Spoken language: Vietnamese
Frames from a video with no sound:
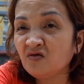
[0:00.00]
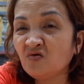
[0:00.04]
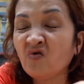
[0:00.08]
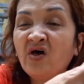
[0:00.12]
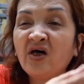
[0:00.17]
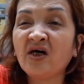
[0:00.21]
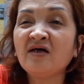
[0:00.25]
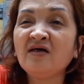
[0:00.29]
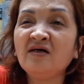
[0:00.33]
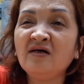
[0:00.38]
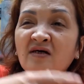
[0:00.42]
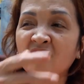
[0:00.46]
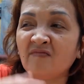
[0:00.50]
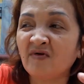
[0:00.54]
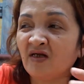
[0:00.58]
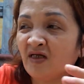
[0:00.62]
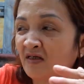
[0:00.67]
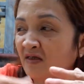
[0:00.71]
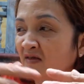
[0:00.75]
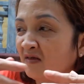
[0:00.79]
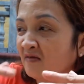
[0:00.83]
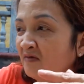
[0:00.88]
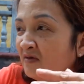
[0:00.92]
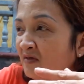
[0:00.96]
Khuyên như là
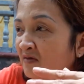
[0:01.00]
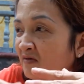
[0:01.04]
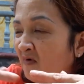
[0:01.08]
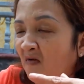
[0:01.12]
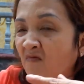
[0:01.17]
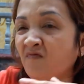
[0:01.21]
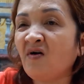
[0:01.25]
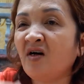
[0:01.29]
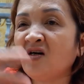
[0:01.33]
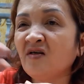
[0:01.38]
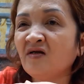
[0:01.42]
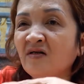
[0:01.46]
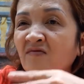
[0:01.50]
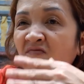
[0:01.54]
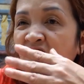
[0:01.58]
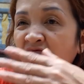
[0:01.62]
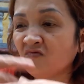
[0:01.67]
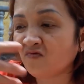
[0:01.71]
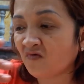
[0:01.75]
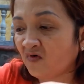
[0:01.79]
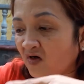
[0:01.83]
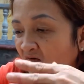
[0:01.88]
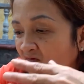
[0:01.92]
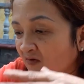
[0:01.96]
mình phỏng vấn nó,
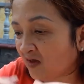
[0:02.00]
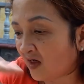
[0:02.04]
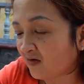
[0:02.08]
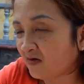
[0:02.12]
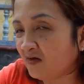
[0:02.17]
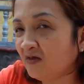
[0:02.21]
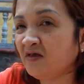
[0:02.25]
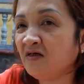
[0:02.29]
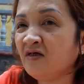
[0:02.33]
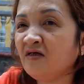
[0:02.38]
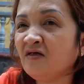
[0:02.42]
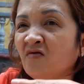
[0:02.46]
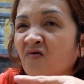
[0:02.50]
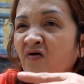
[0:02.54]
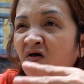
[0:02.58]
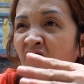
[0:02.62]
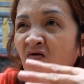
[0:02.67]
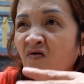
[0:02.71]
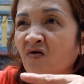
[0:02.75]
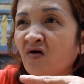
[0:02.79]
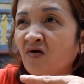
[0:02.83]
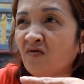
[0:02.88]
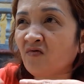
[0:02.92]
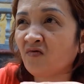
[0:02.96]
khuyết tật nó đi, khuyết
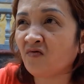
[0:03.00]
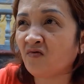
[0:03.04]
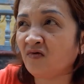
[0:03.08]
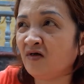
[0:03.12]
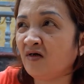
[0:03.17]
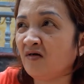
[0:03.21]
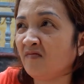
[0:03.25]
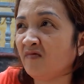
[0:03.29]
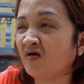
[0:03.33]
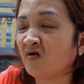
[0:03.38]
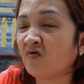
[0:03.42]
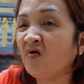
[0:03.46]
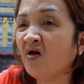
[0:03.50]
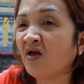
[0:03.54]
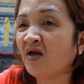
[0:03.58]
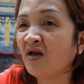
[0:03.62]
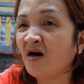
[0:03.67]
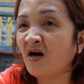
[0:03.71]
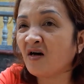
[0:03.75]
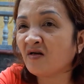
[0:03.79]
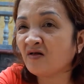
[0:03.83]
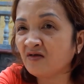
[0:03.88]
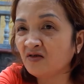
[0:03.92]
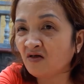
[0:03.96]
như là mình khuyên
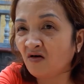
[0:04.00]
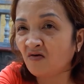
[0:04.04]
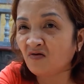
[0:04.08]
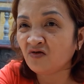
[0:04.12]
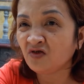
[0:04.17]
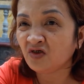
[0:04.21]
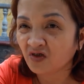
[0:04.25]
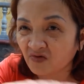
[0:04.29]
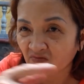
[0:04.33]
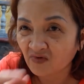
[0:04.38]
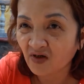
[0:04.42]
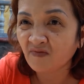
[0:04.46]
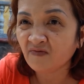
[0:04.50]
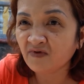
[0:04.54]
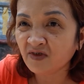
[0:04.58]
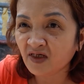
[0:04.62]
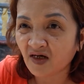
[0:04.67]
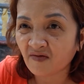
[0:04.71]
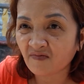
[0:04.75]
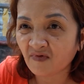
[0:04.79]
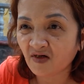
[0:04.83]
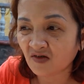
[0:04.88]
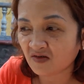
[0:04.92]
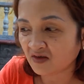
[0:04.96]
lơn nó cho nó chịu đi làm
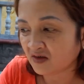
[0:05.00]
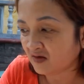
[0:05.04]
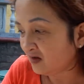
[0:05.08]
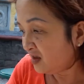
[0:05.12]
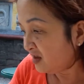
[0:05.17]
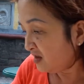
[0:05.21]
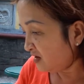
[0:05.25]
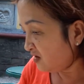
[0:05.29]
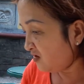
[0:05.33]
gì mới được chứ,